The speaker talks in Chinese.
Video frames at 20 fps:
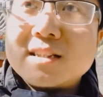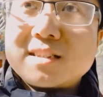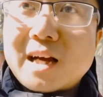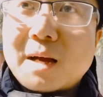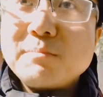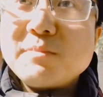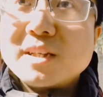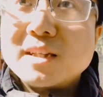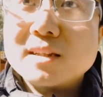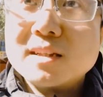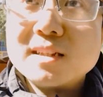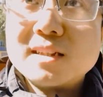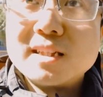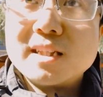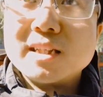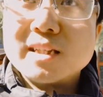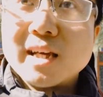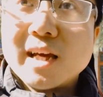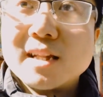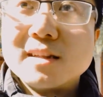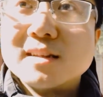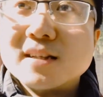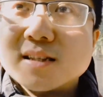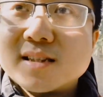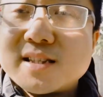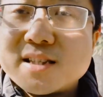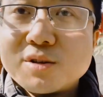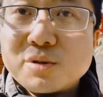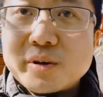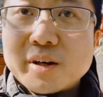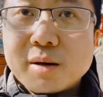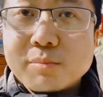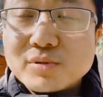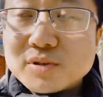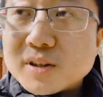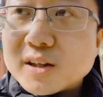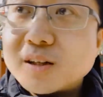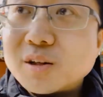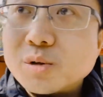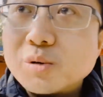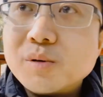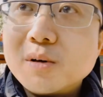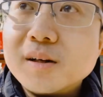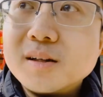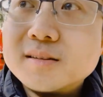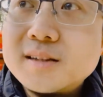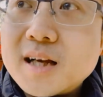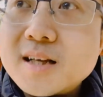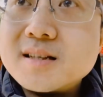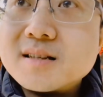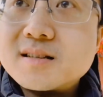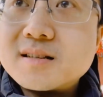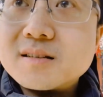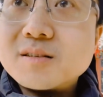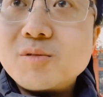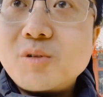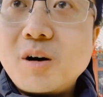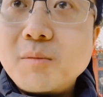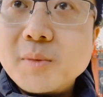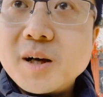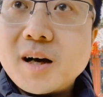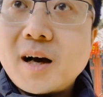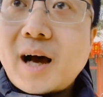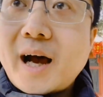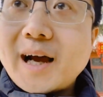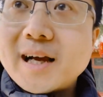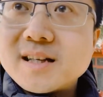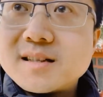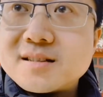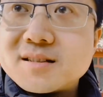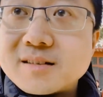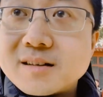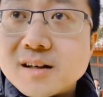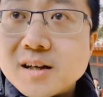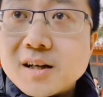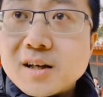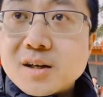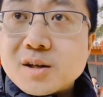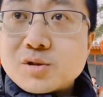产品的体验的机会也不是很多，但是我们还是。